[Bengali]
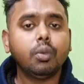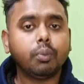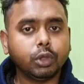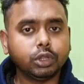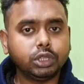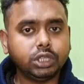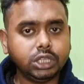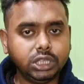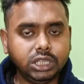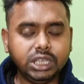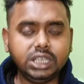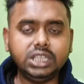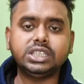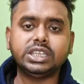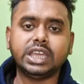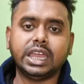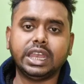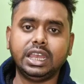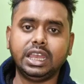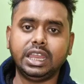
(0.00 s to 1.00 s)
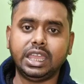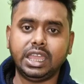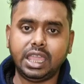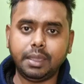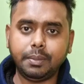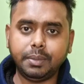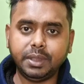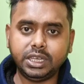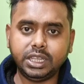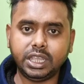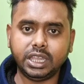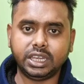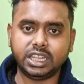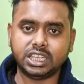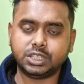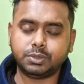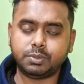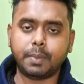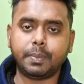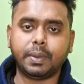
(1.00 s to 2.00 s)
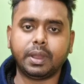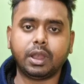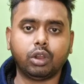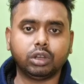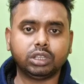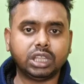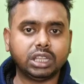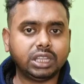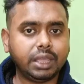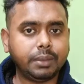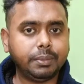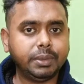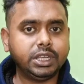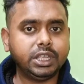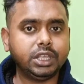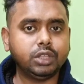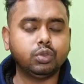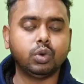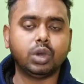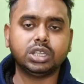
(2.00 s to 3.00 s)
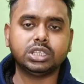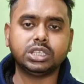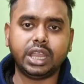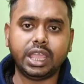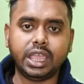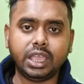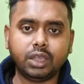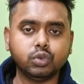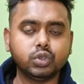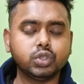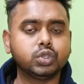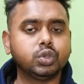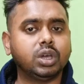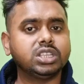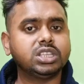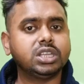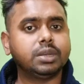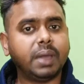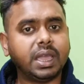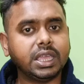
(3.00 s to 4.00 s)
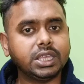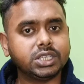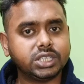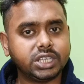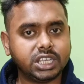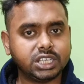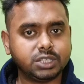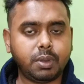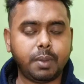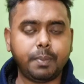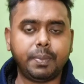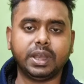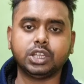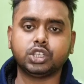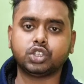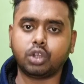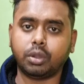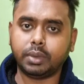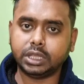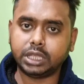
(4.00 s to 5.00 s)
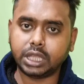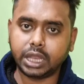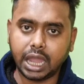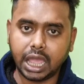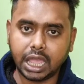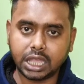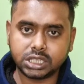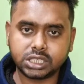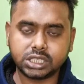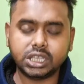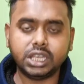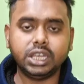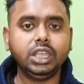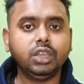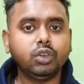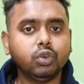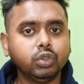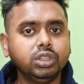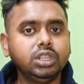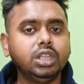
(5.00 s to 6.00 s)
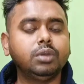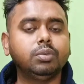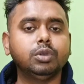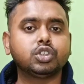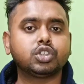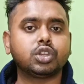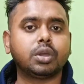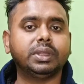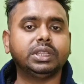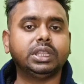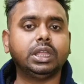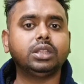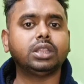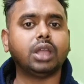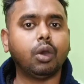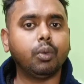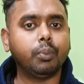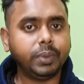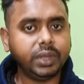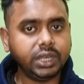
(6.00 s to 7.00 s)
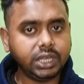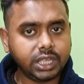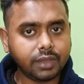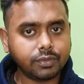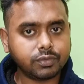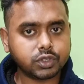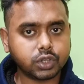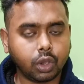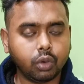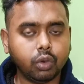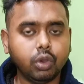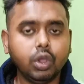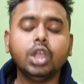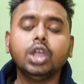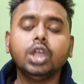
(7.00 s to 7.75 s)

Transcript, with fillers: প্রতিদিন চ্যানেলে এবিটিএ টেস্ট পেপার অর্থাৎ এবিটিএ দু হাজার একুশ দু হাজার বাইশ টেস্ট পেপারের সমাধান আসছে নিখুঁত নির্ভুল সমাধান তাও পিডিএফ সহ